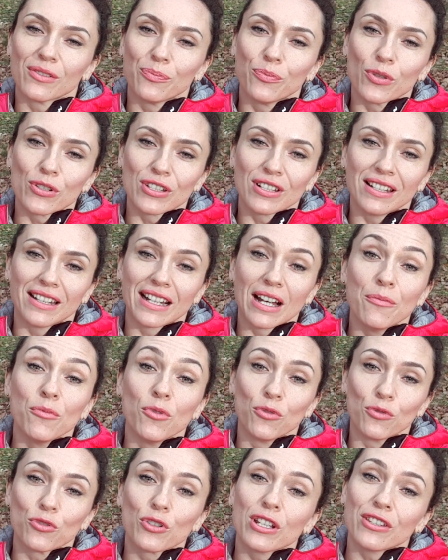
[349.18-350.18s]
после,
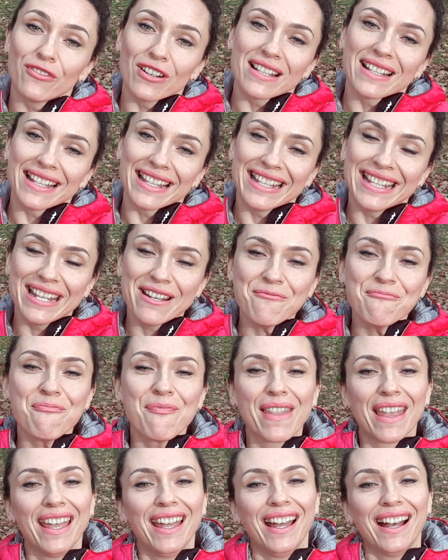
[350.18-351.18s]
кому уже 27,
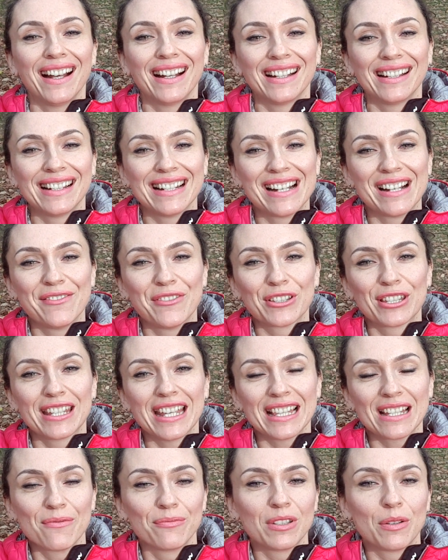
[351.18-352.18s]
вот
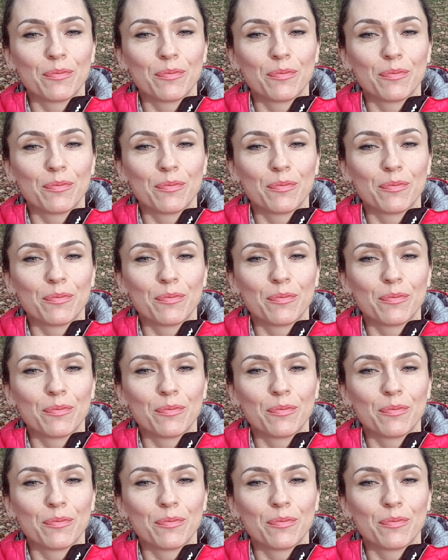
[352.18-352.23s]
я нам,